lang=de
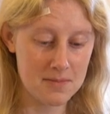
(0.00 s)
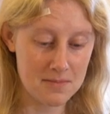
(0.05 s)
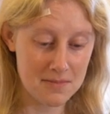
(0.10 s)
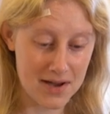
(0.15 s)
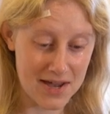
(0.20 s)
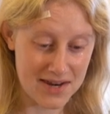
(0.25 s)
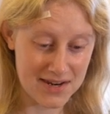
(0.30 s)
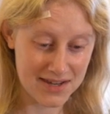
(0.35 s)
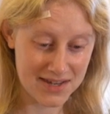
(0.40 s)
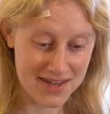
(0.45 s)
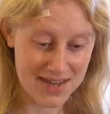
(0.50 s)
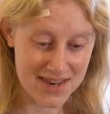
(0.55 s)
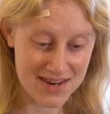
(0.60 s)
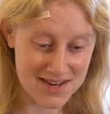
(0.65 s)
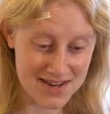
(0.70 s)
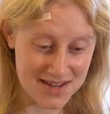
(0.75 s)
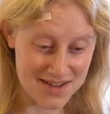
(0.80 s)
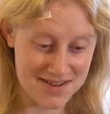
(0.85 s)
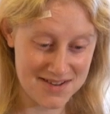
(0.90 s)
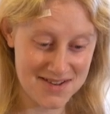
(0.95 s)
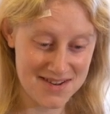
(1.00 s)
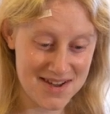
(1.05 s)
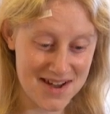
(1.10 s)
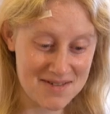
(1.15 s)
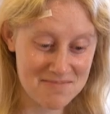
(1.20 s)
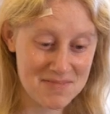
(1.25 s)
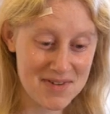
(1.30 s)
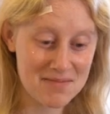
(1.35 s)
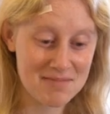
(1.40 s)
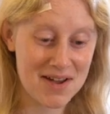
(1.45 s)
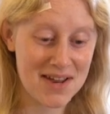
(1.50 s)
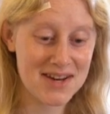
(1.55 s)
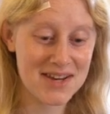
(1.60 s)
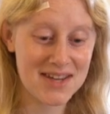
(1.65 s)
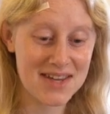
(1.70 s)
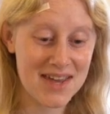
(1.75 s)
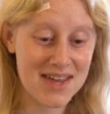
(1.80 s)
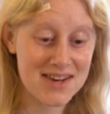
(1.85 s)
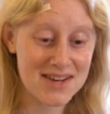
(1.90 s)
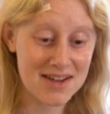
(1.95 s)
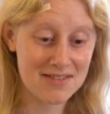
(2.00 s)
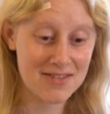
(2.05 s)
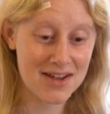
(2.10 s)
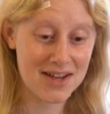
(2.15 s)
Meine Kinder, die haben mir meine Kinder